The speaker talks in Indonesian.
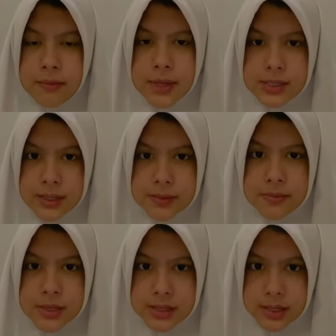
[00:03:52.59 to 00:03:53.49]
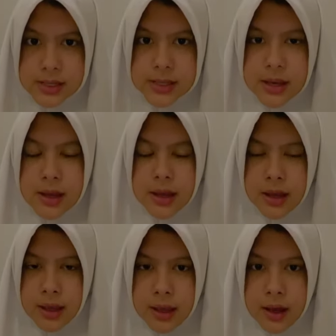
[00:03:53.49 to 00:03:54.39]
bisnis-bisnis
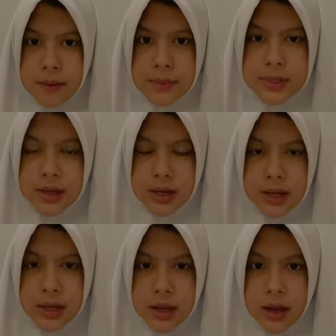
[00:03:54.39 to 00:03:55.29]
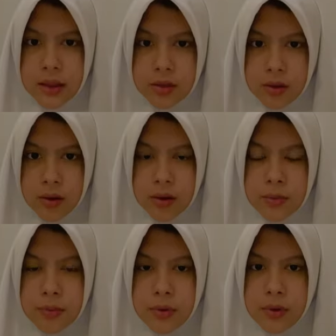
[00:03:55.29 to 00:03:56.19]
yang menjadi
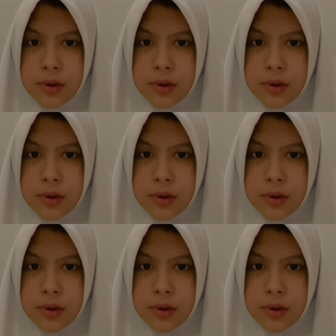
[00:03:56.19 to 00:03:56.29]
kantong